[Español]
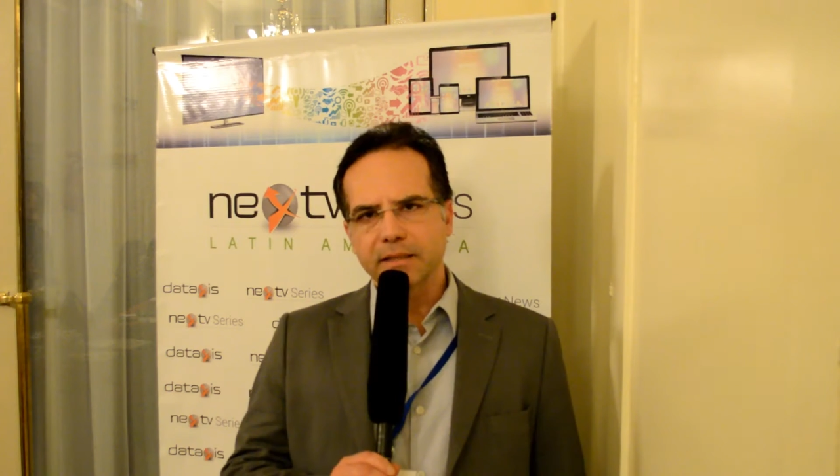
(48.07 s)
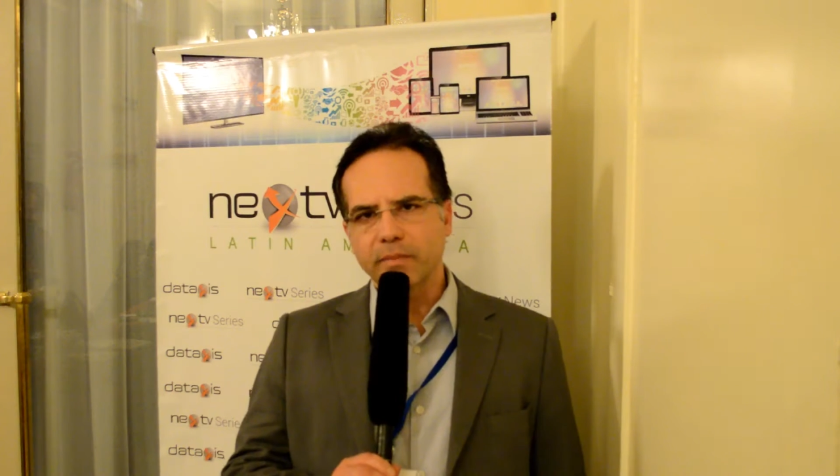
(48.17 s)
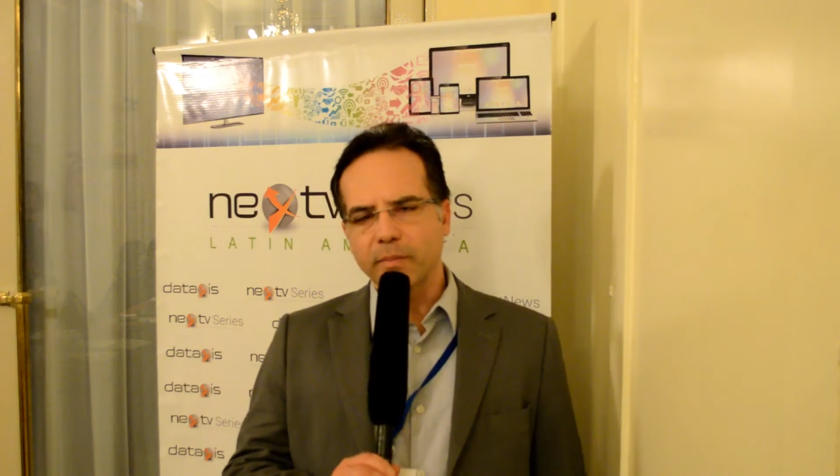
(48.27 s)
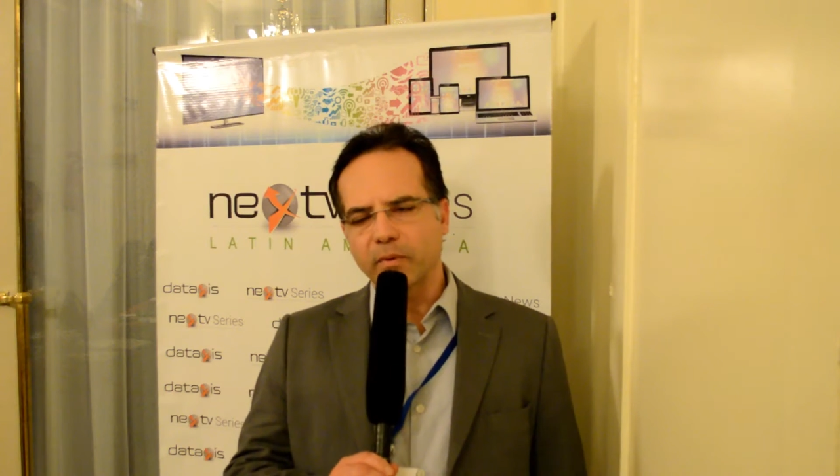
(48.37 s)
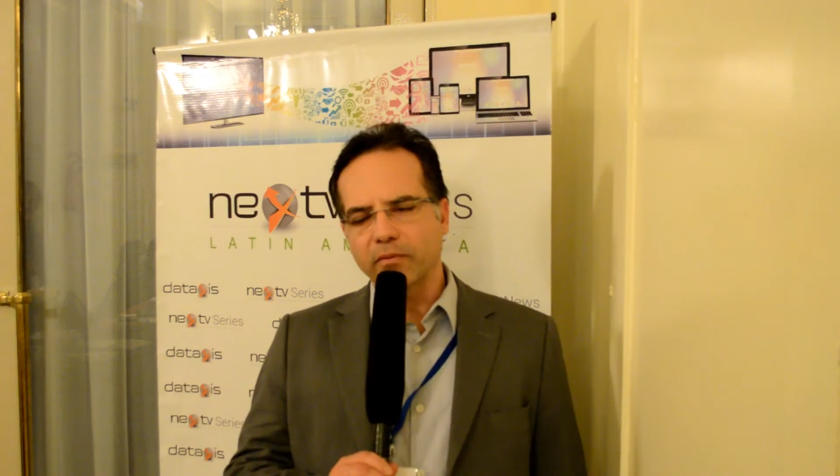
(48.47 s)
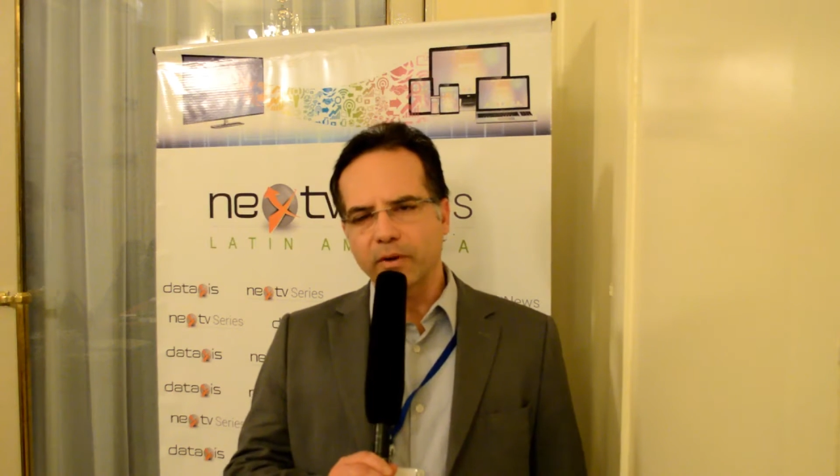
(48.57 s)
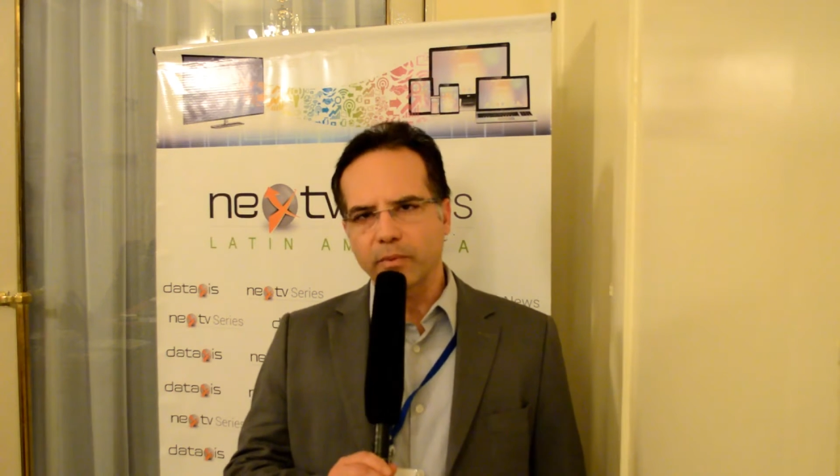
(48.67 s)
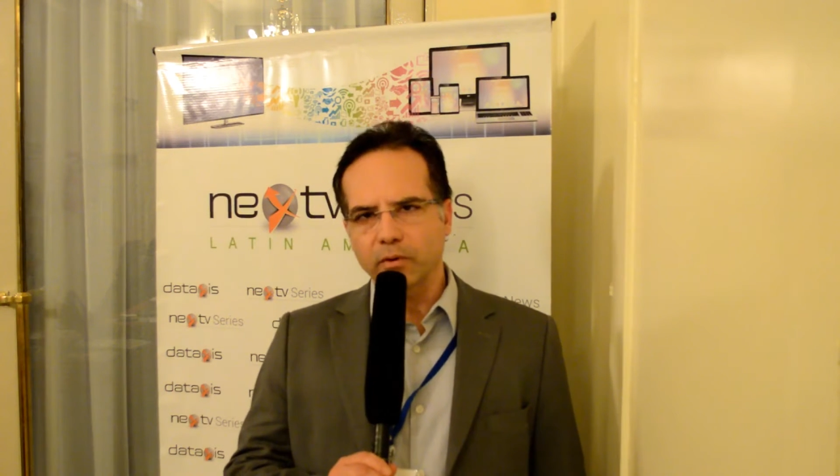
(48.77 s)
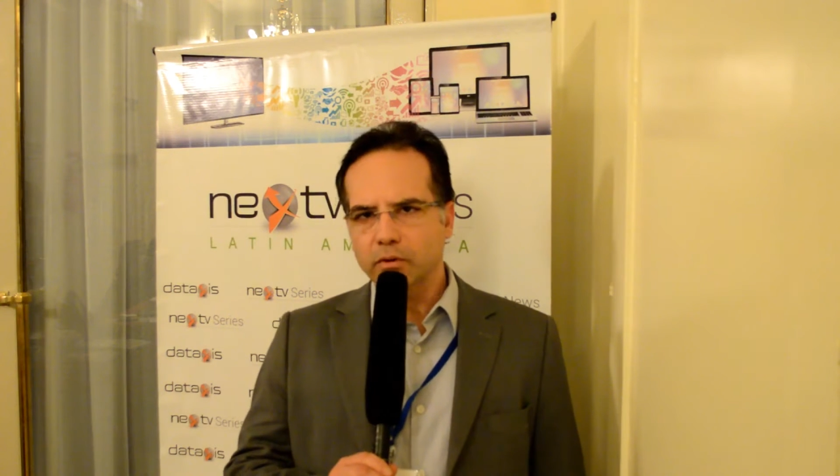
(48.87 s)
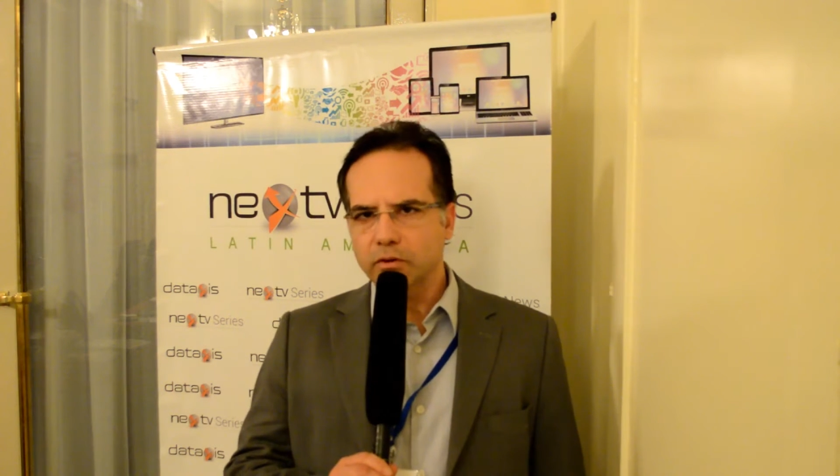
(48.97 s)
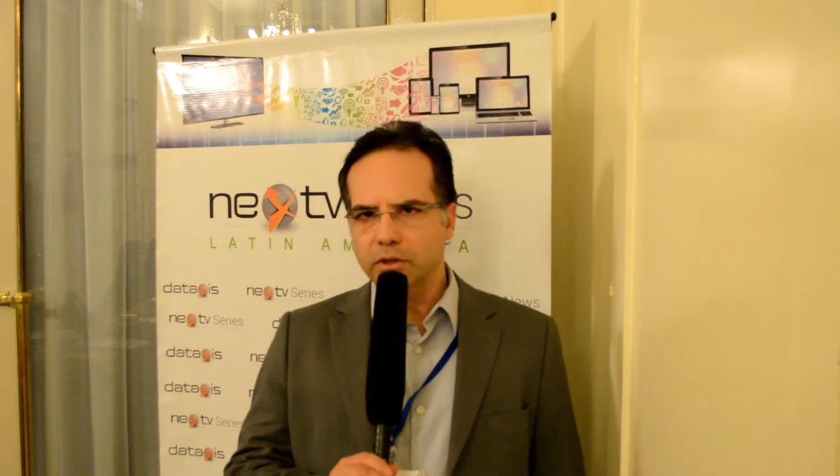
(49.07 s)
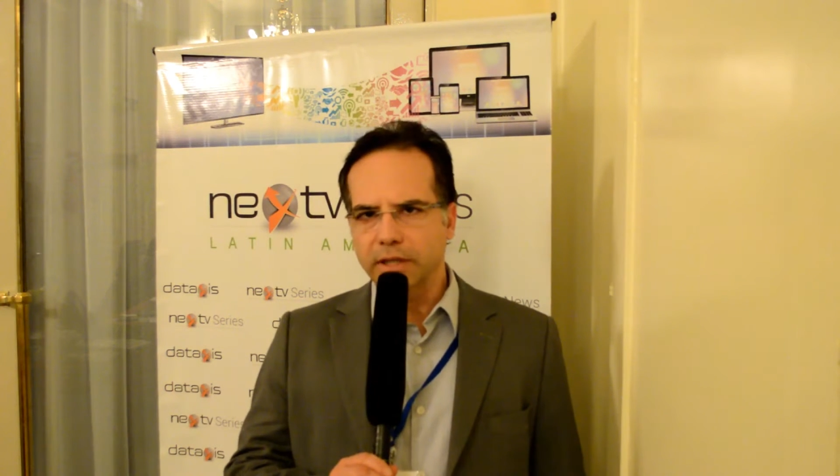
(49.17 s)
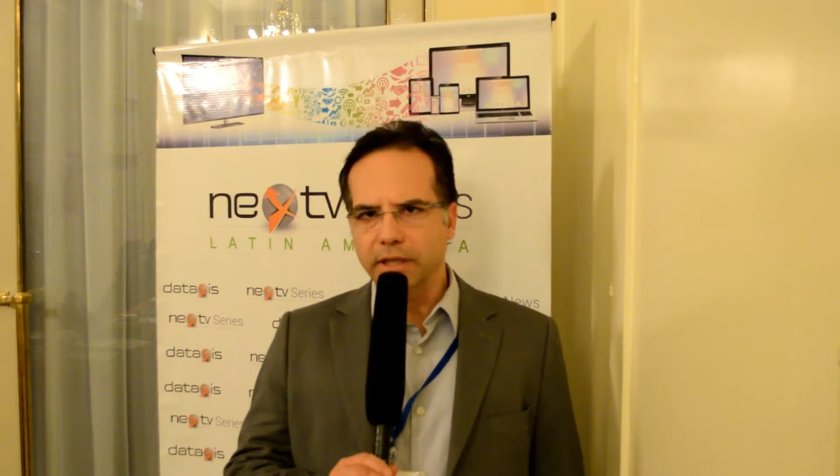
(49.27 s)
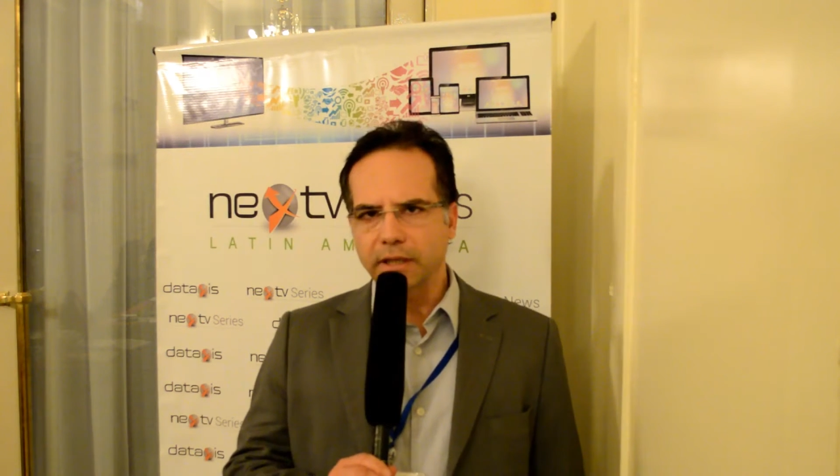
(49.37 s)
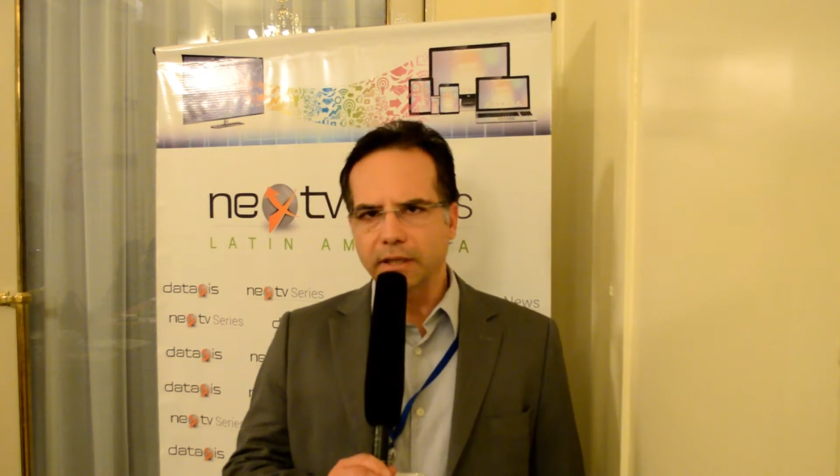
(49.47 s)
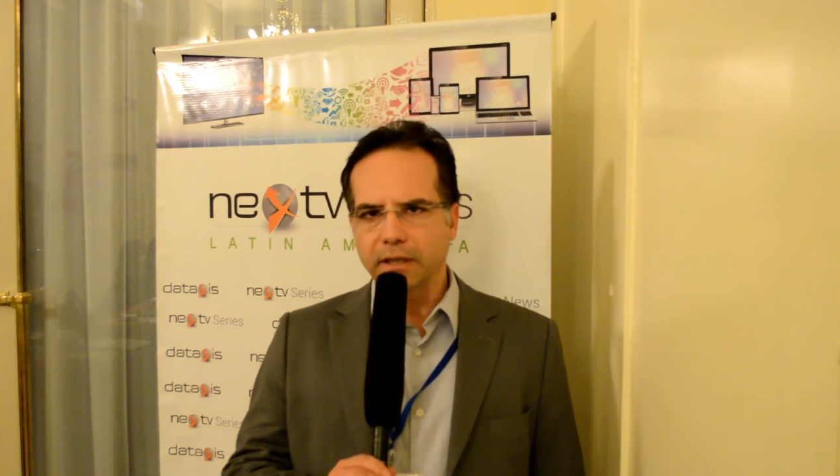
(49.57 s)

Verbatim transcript: siempre promover productos de,